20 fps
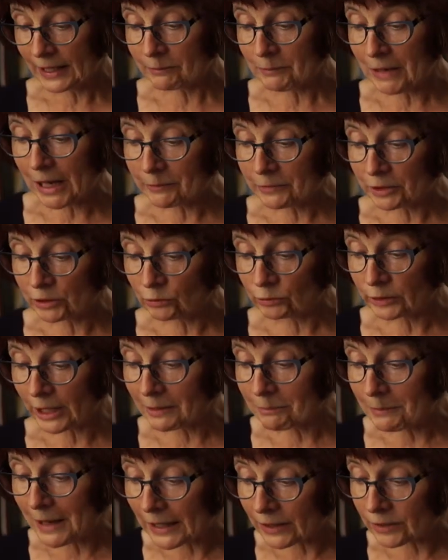Mamy
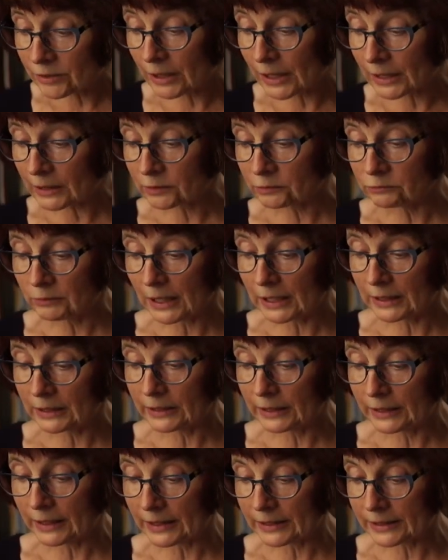tutaj bardzo
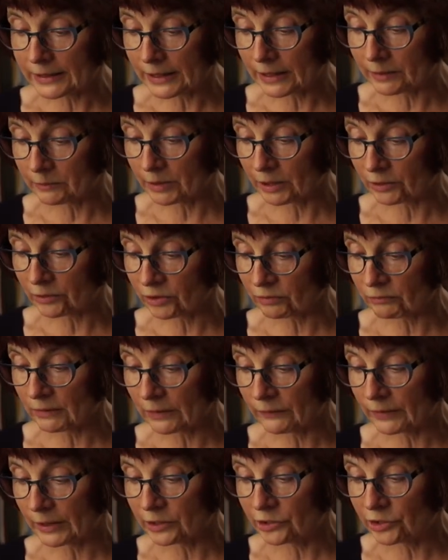aktualny esej
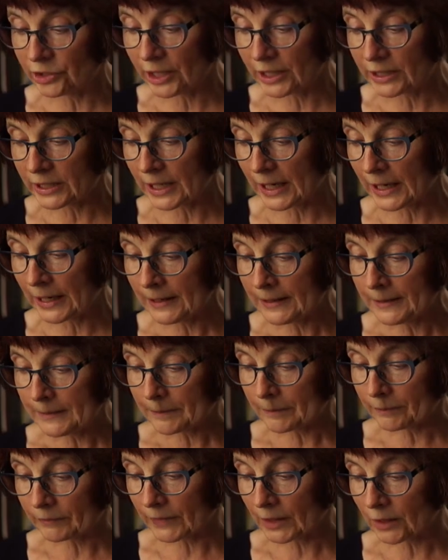Mirosława Dzienia
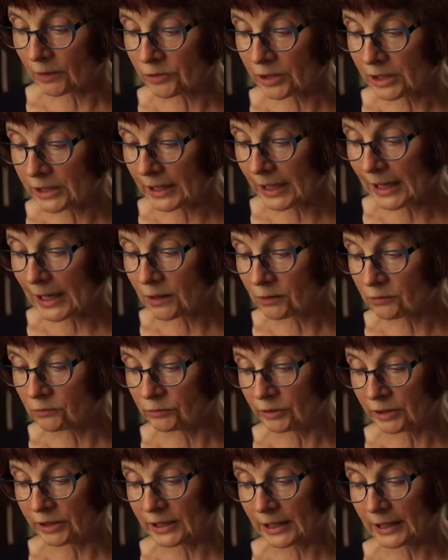mm, o
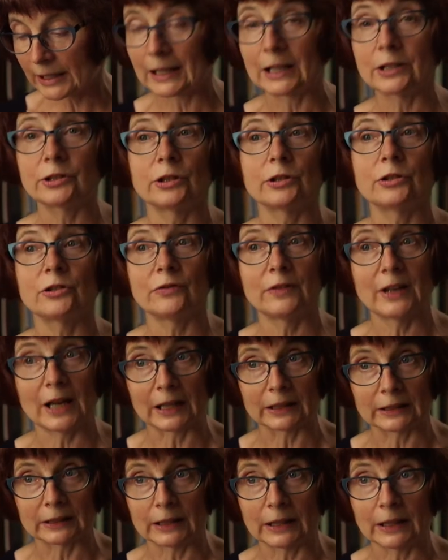strachu i zarazie
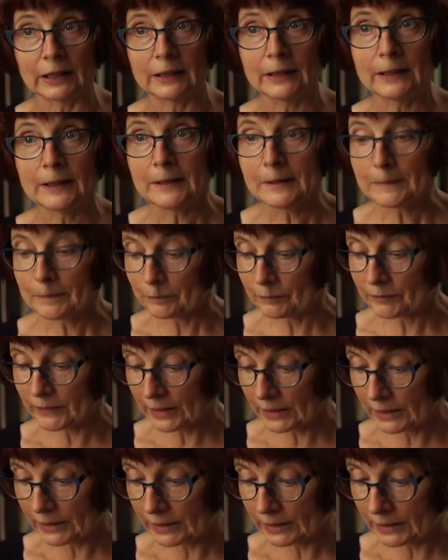świata.
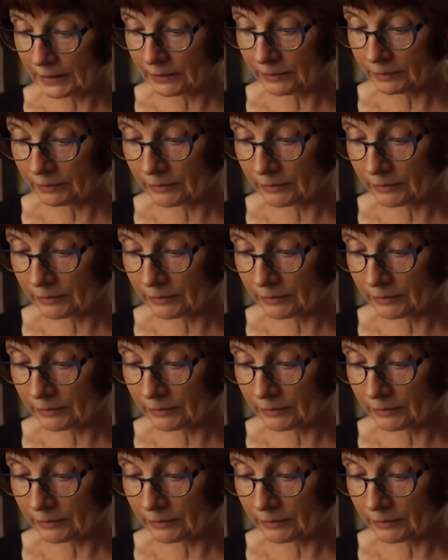Mm, y,